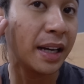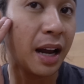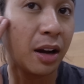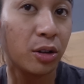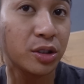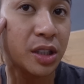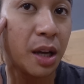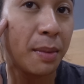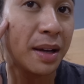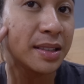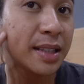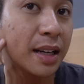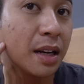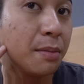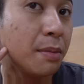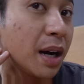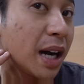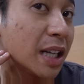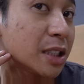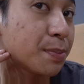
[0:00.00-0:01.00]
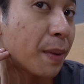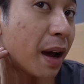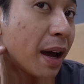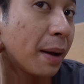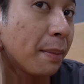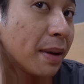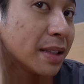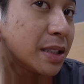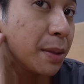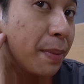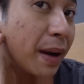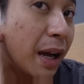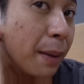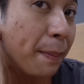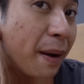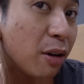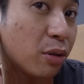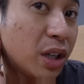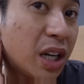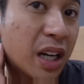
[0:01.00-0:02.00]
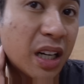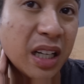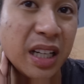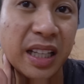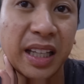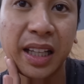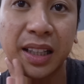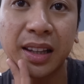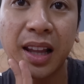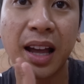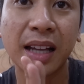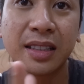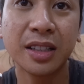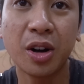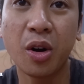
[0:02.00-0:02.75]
ini aku sekarang masih ada bekas pak eh masih pakai powder dikit aja